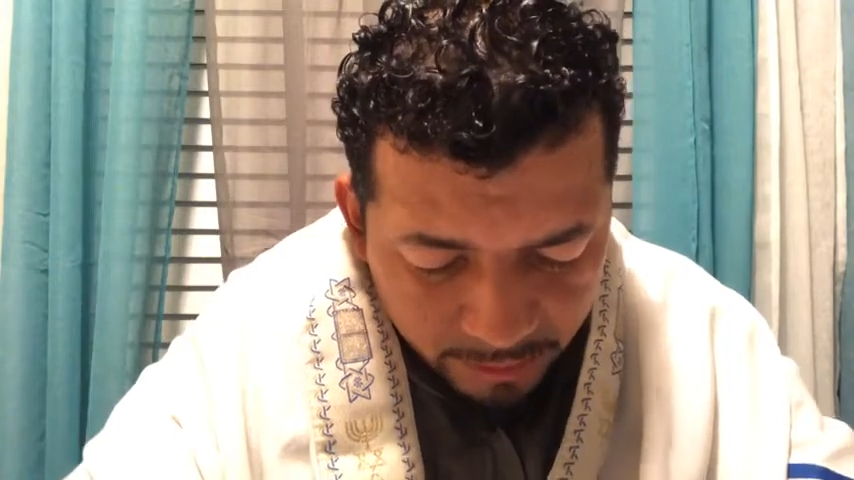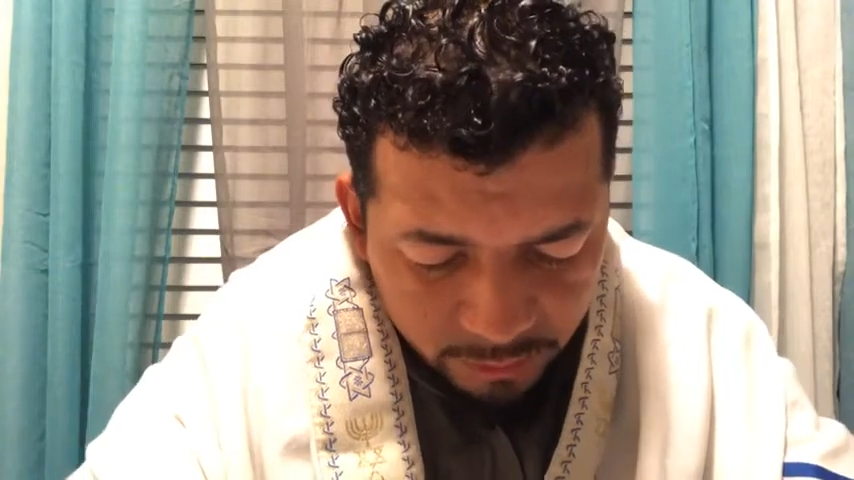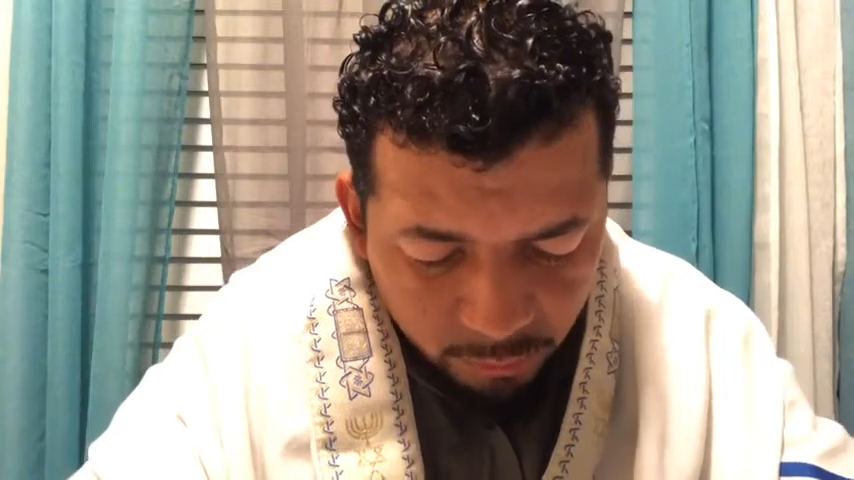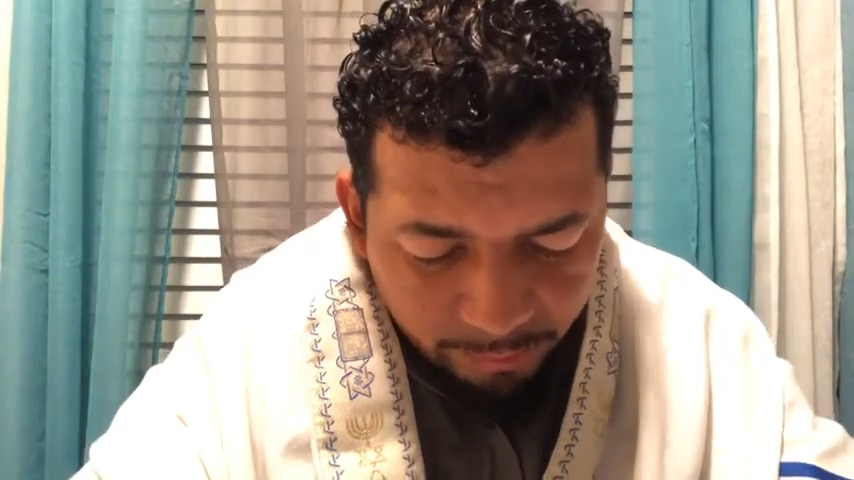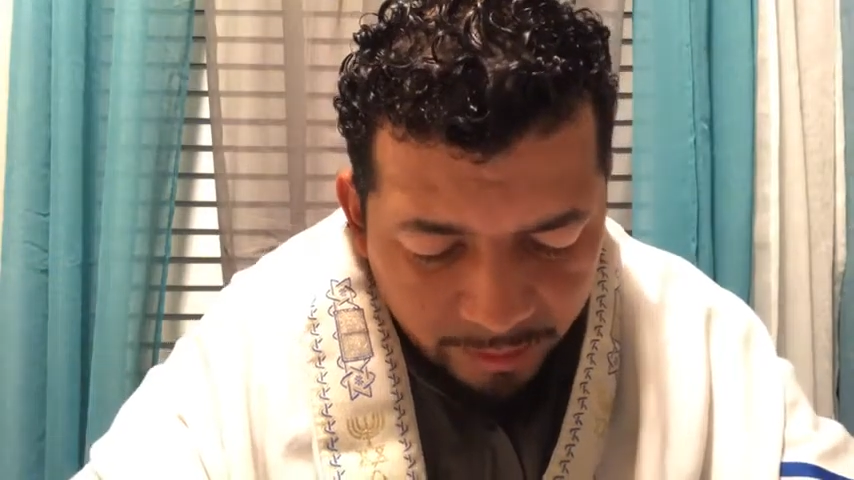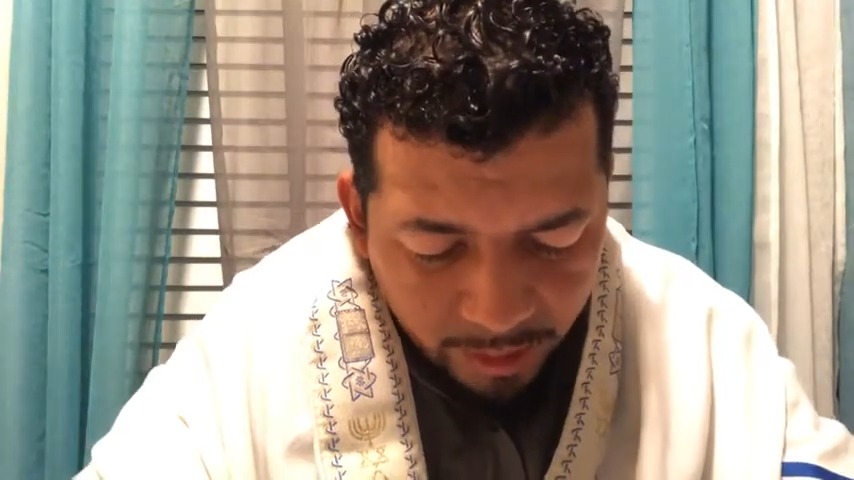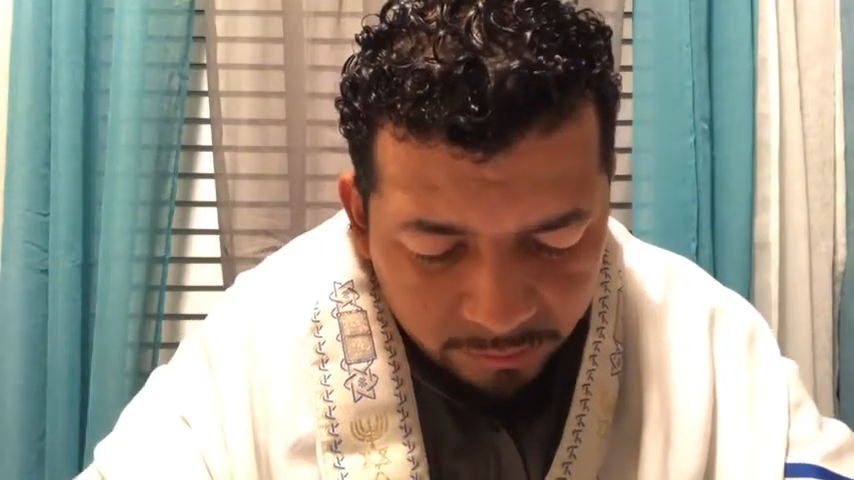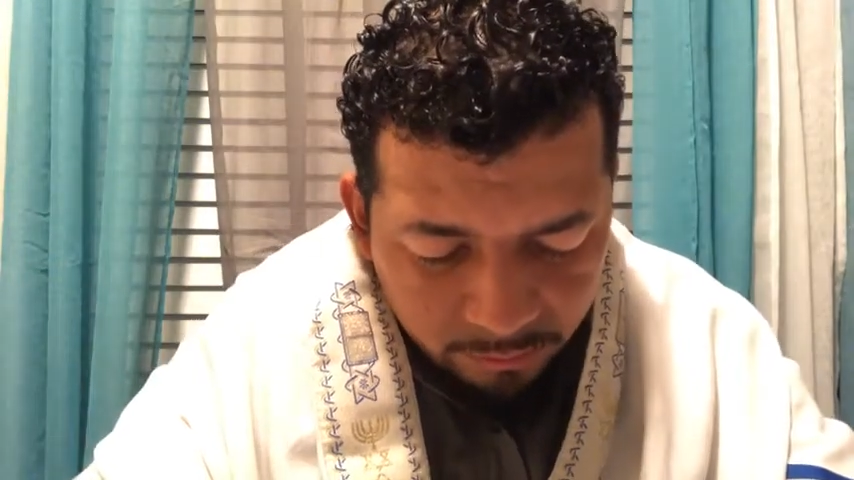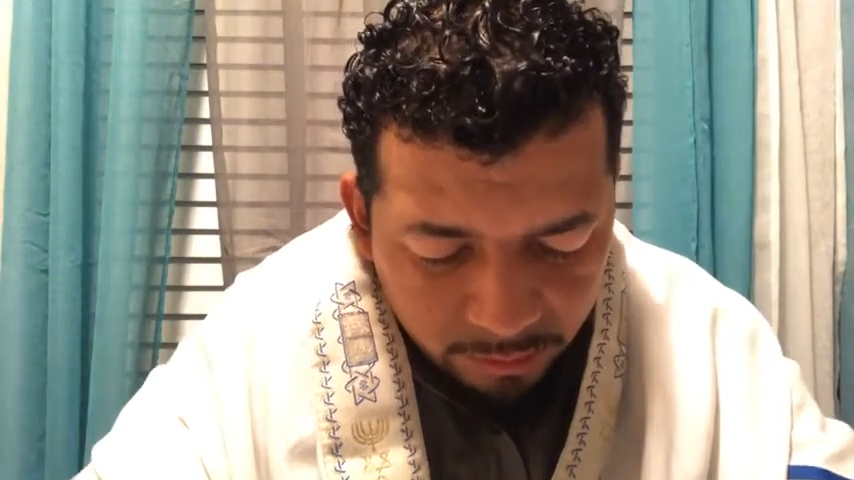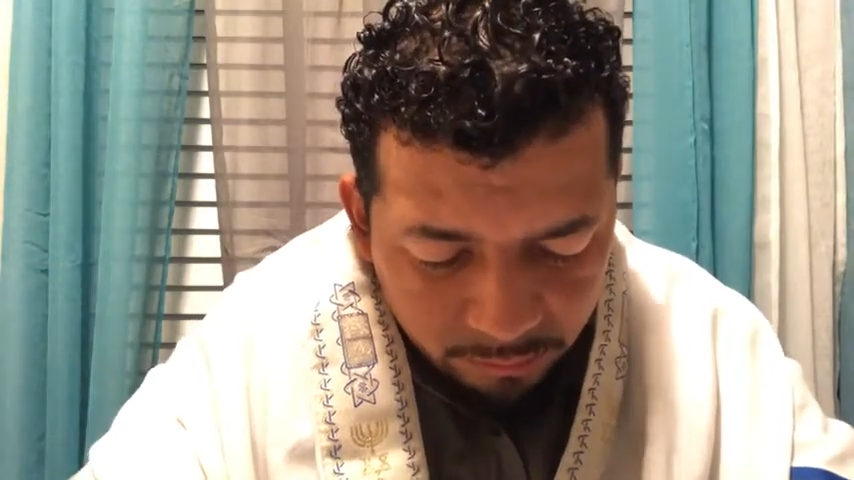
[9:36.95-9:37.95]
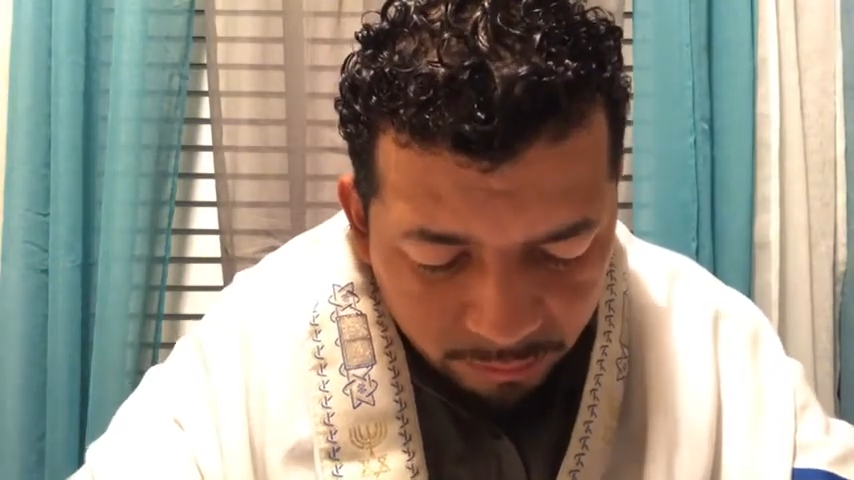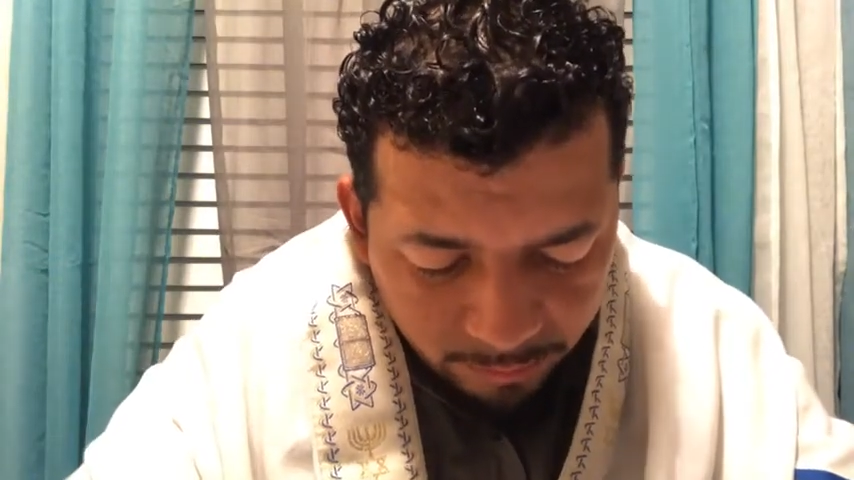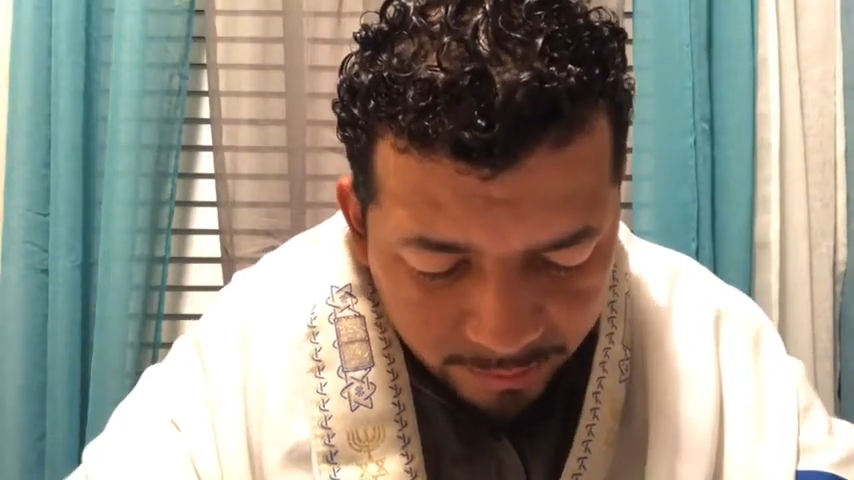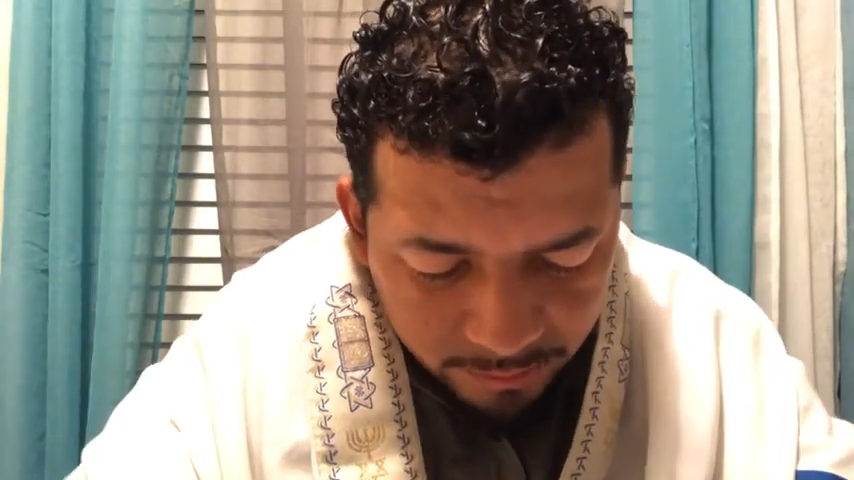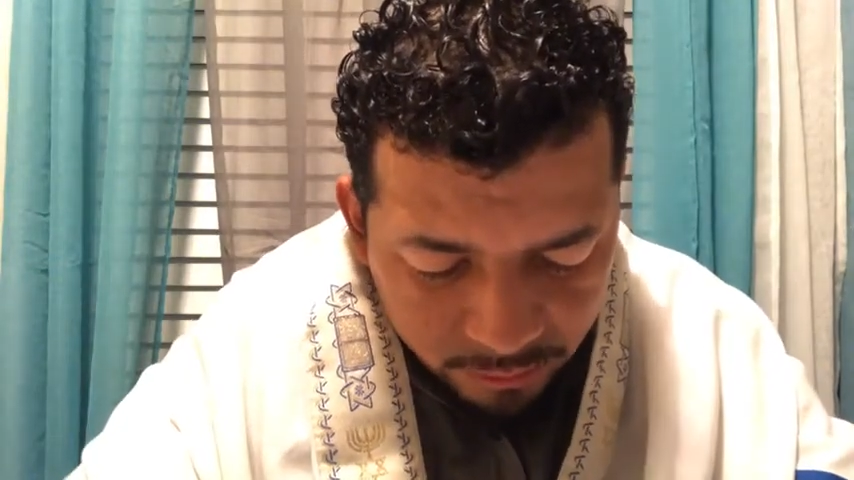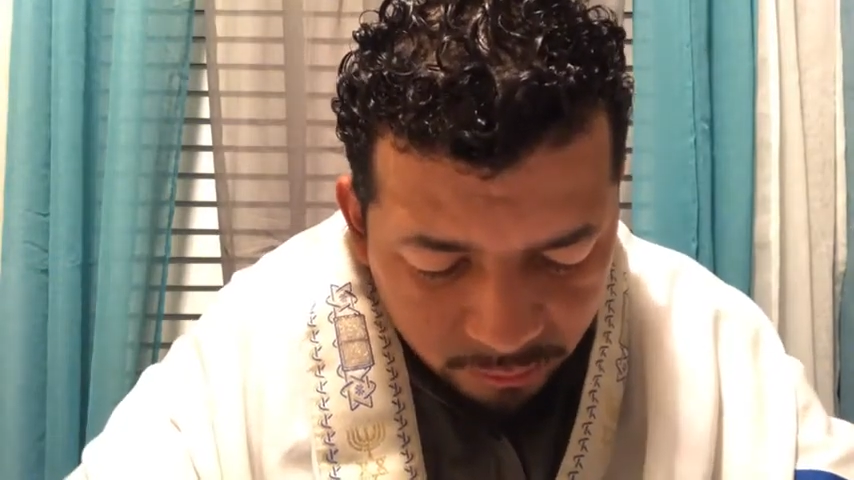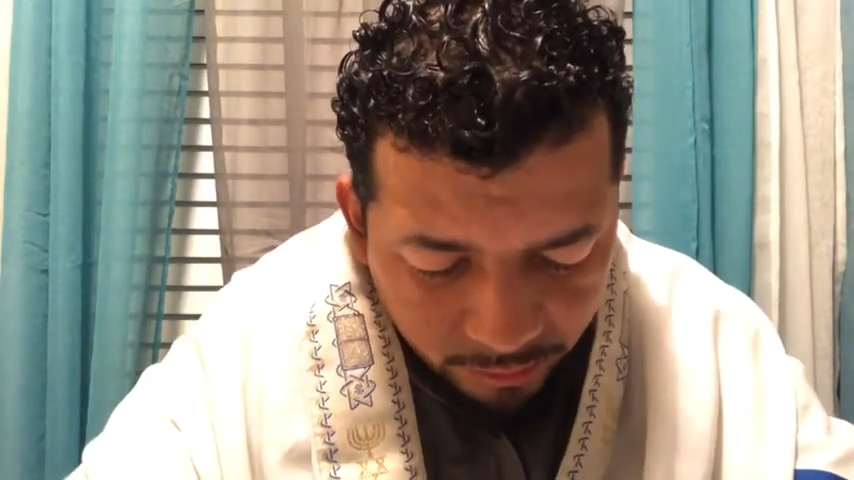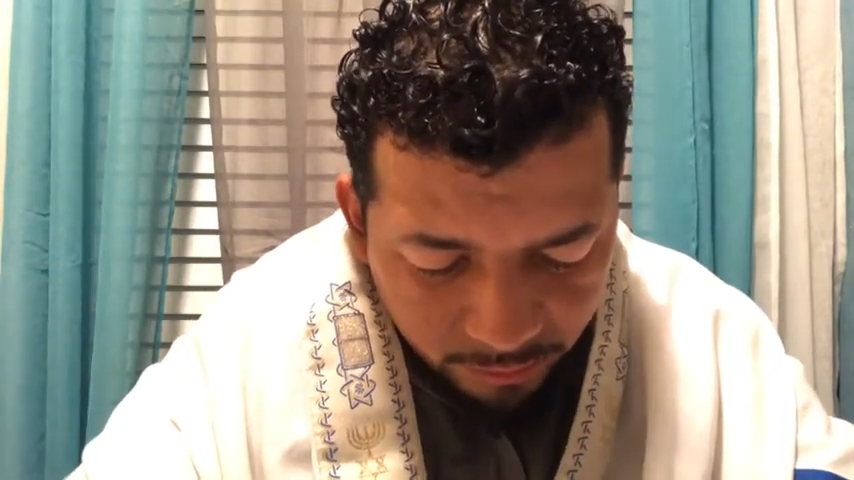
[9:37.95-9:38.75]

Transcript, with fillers: soberano del universo,